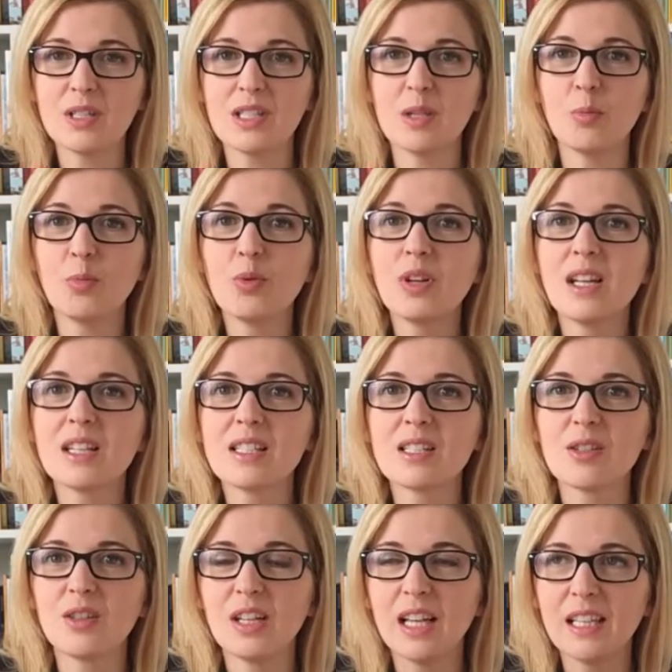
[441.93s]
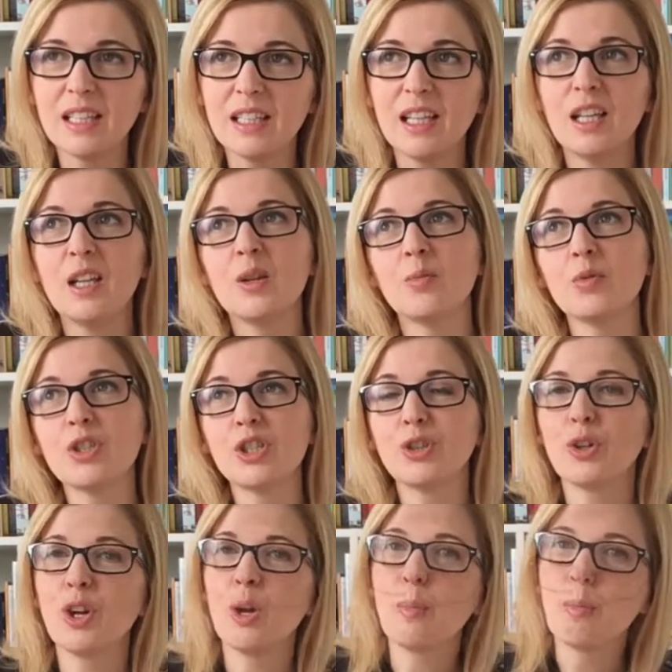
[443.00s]
gdzie Bulek z kolei musi
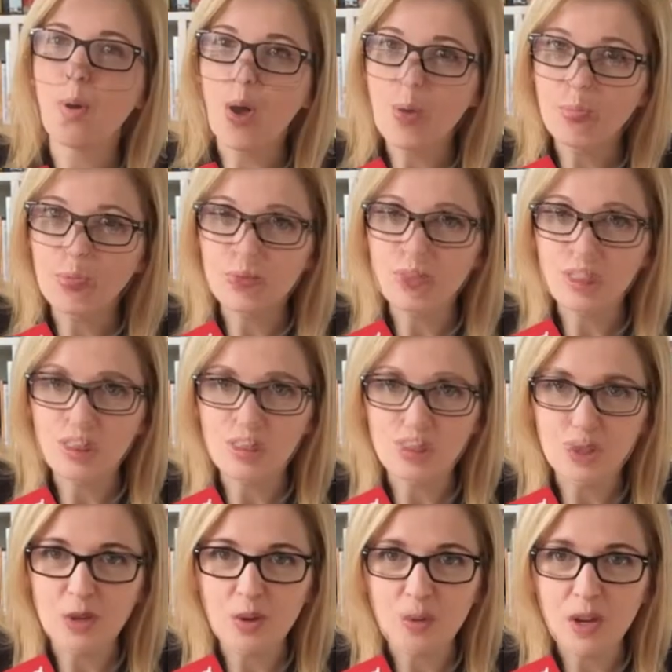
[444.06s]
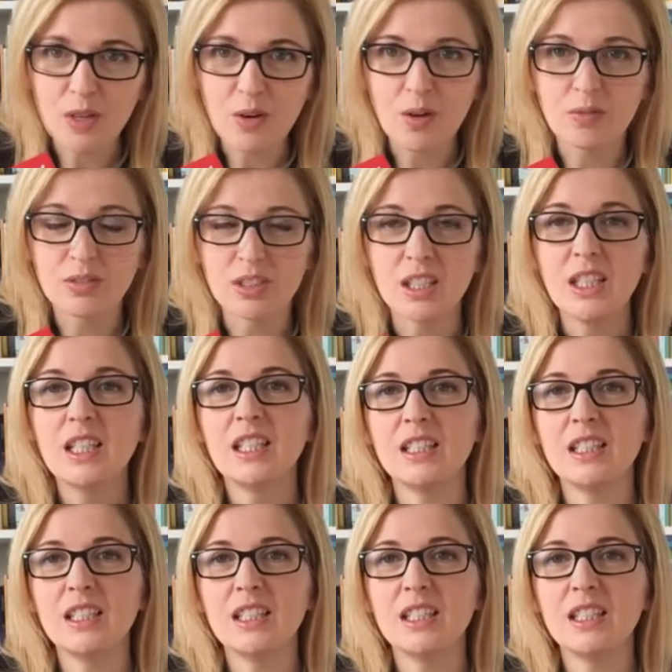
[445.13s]
trochę pomóc Mikołajowi